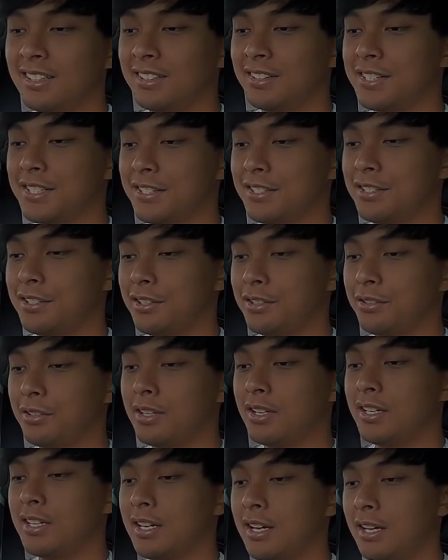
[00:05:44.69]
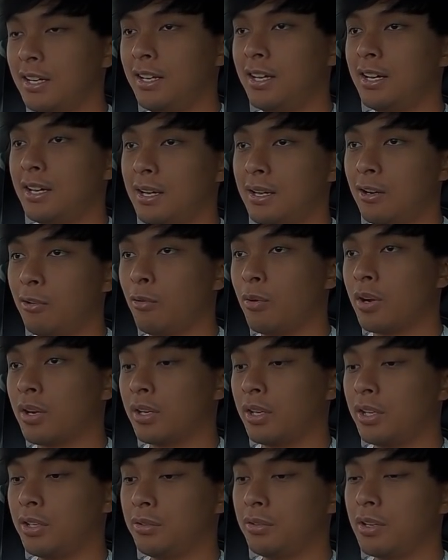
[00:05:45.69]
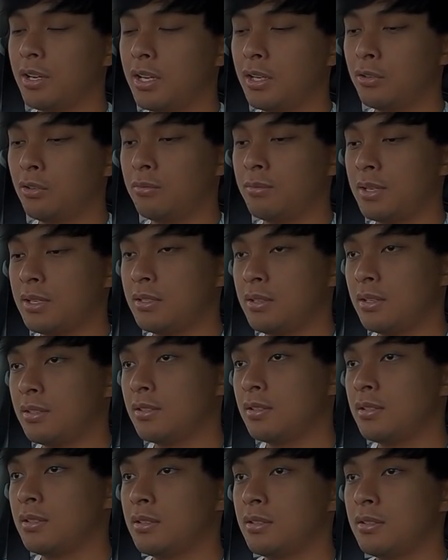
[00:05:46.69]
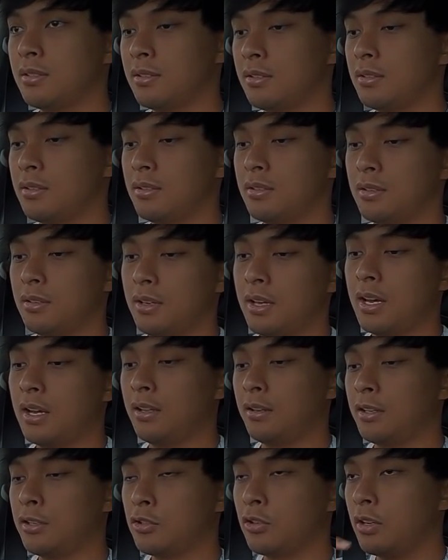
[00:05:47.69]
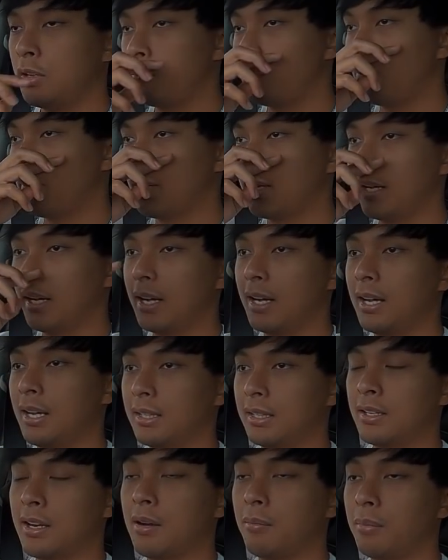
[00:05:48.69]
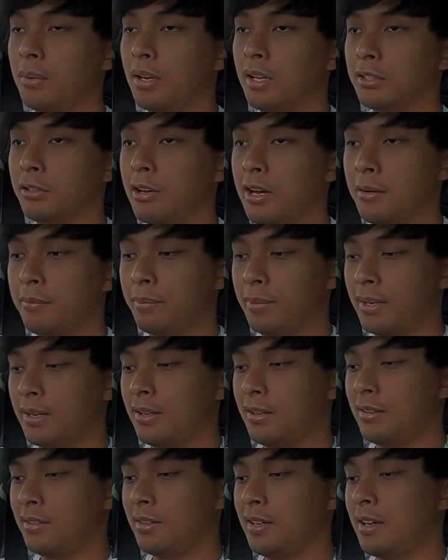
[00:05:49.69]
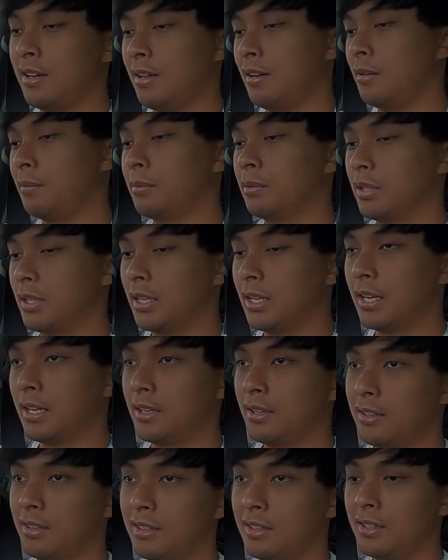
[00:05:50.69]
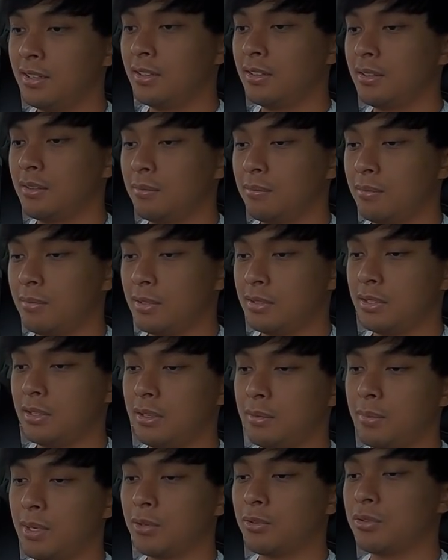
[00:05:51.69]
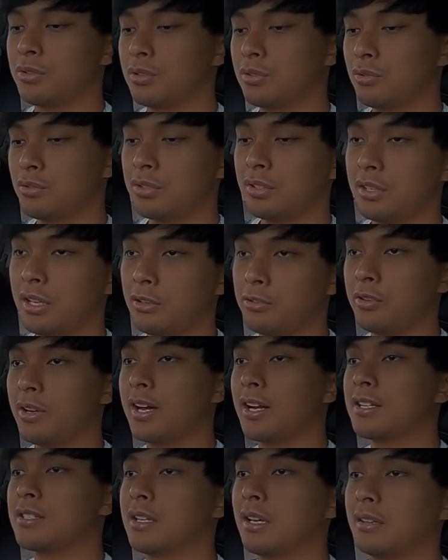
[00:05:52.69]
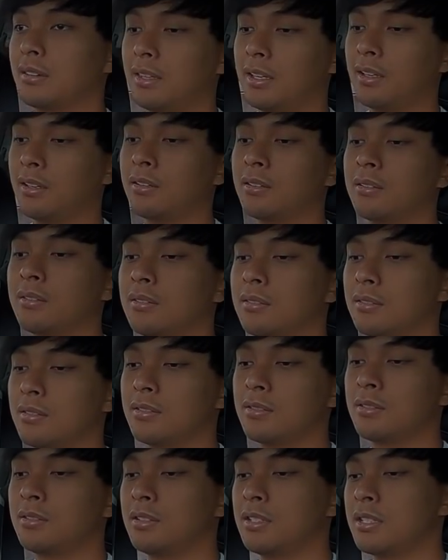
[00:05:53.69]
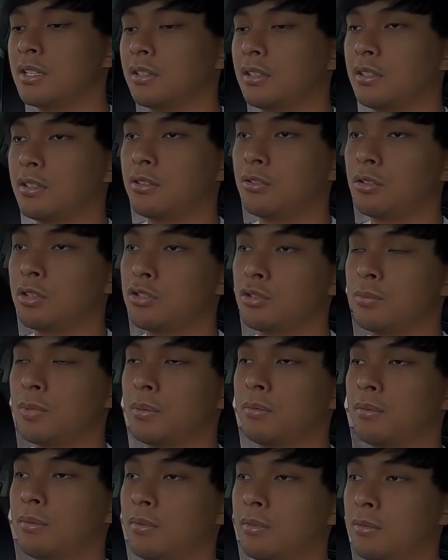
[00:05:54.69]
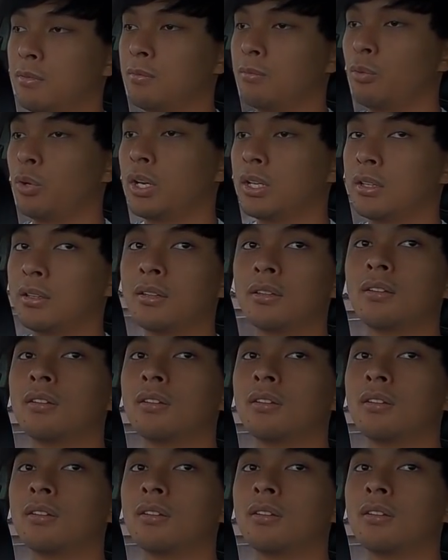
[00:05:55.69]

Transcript: Terus di sini juga ya ada warning juga ya no message. Ya ini soalnya belum ada trouble atau apa. Ya alhamdulillah masih bagus. Terus ini juga ada setting ya ini settingnya juga cuma buat